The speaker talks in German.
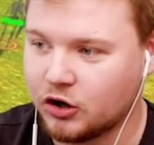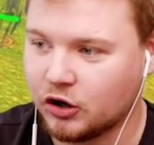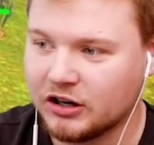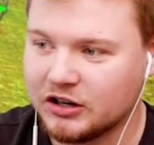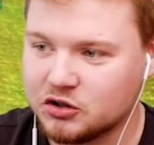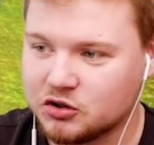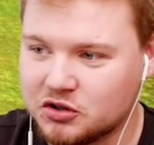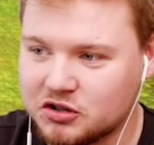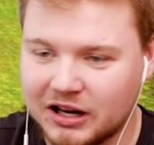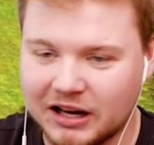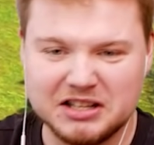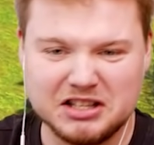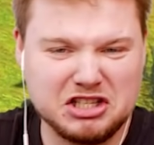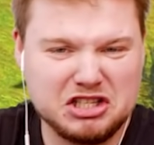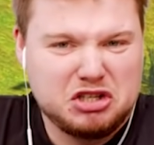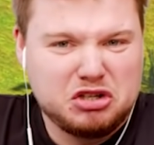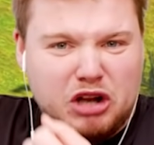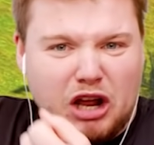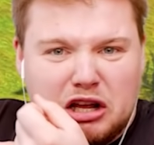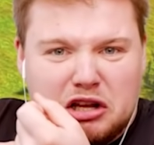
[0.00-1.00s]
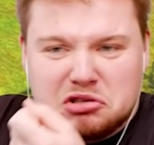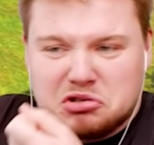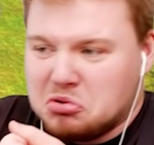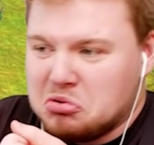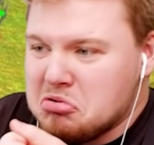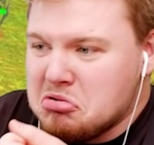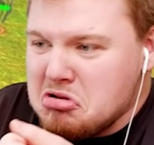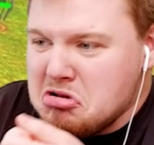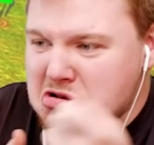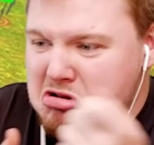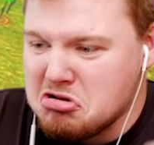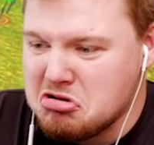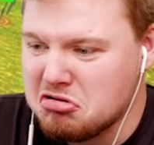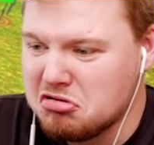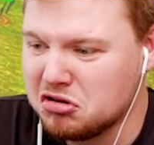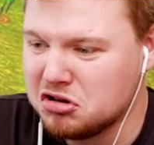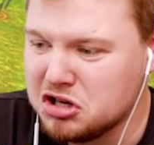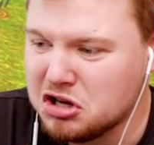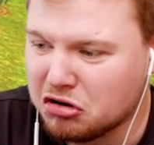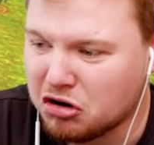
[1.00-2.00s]
Die können dann sozusagen sich so denken, so,
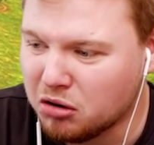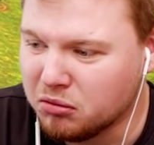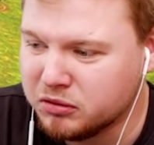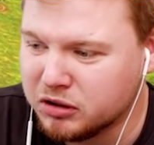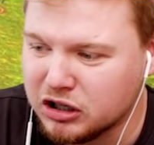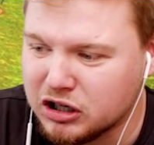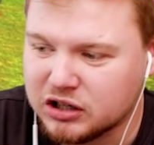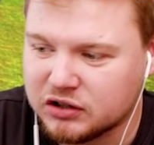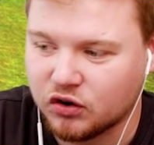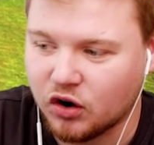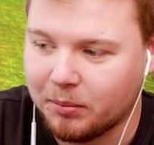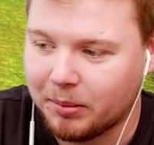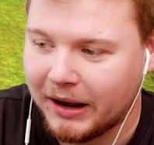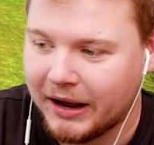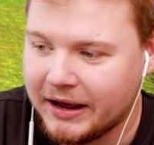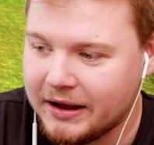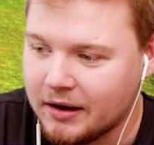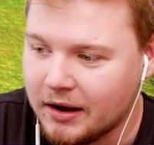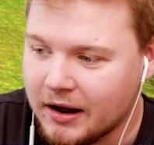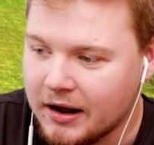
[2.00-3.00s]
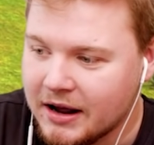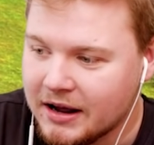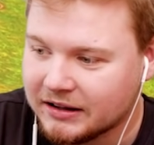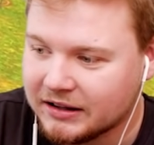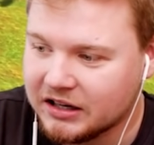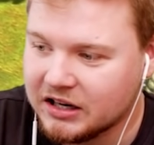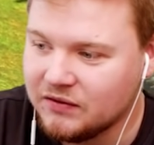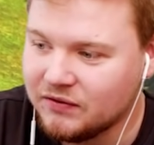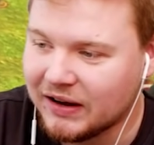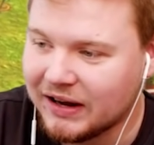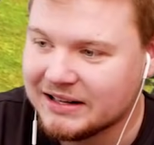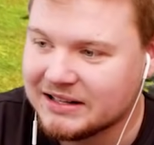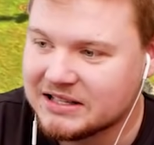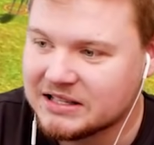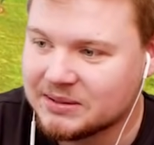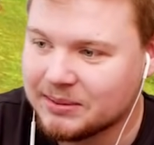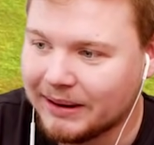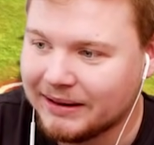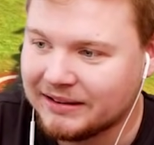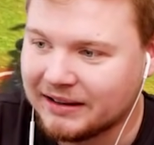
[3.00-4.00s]
hier kommt ihr nicht vorbei. Dann nehmen wir
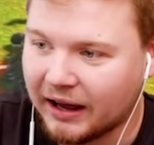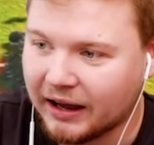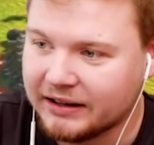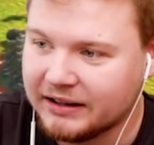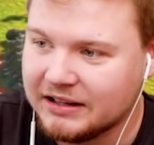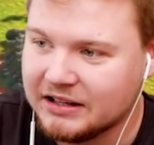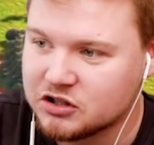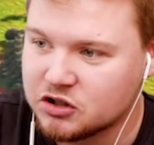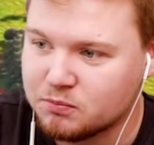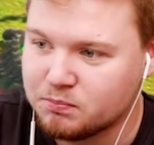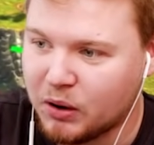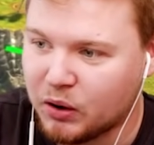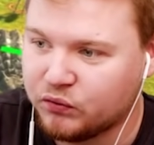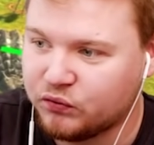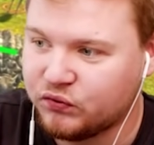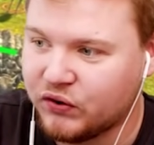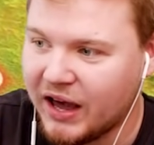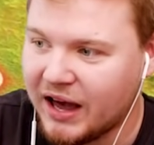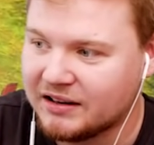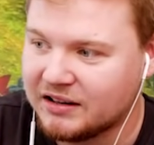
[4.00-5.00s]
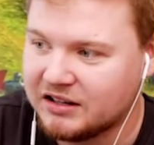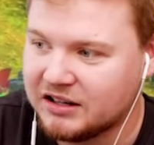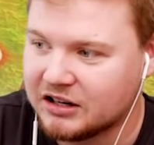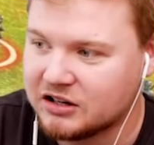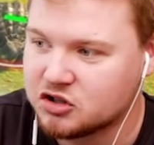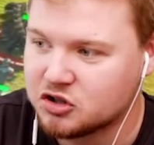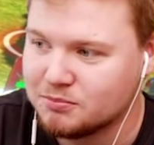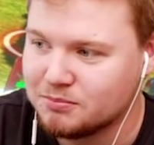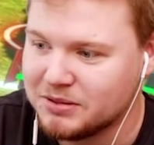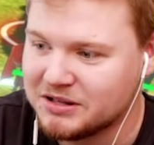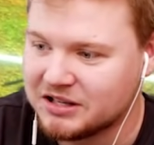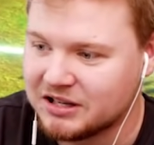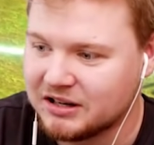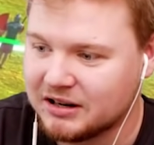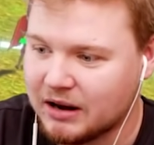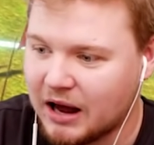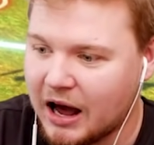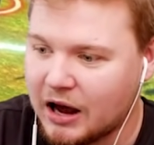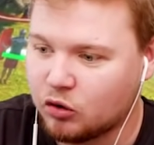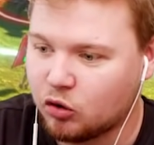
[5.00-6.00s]
als zweite Reihe hier so ein paar Pferde, die dann so ein
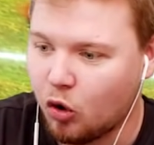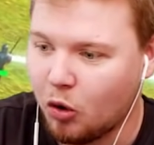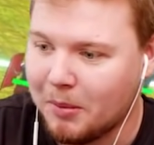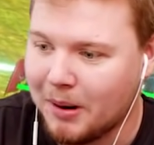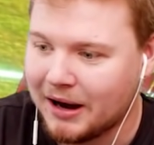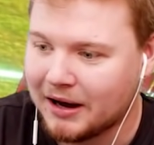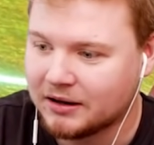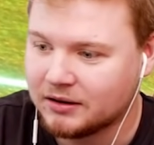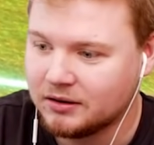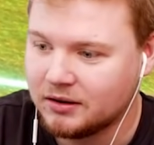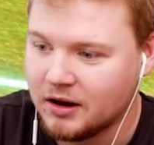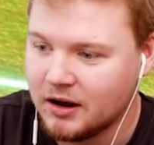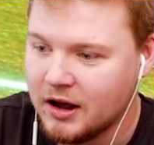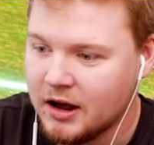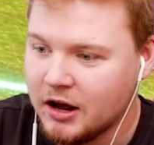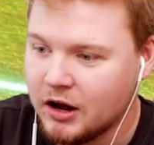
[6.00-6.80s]
bisschen aggro machen.